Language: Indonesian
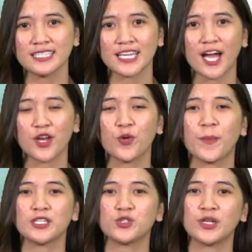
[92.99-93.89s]
Jangan
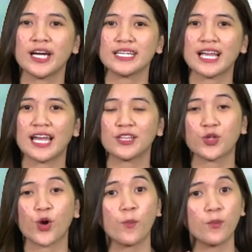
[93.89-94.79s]
lupa juga nyalain
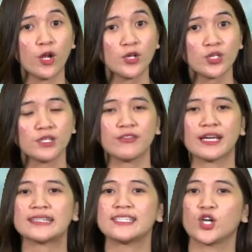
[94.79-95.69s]
tombol
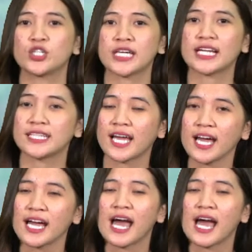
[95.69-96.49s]
notifikasi loncengnya